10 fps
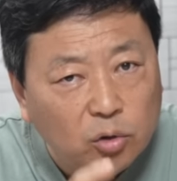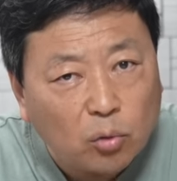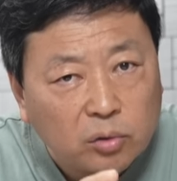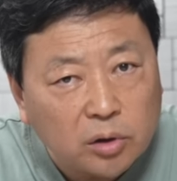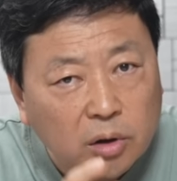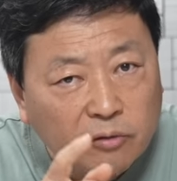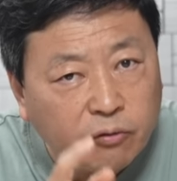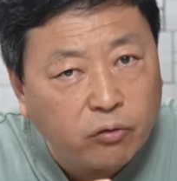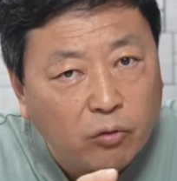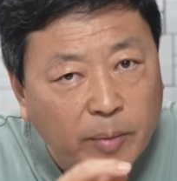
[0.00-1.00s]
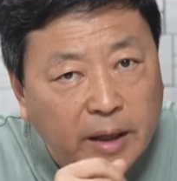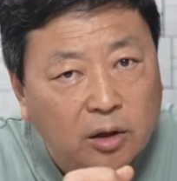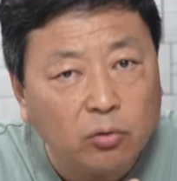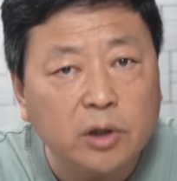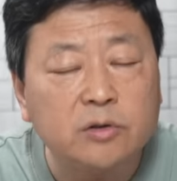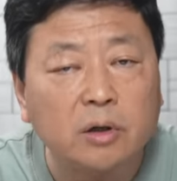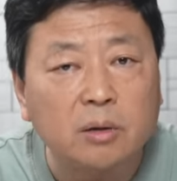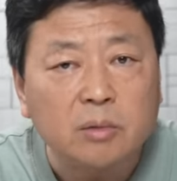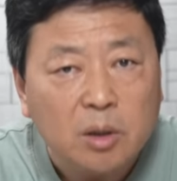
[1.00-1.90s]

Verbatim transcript: 懂得腐败的规则，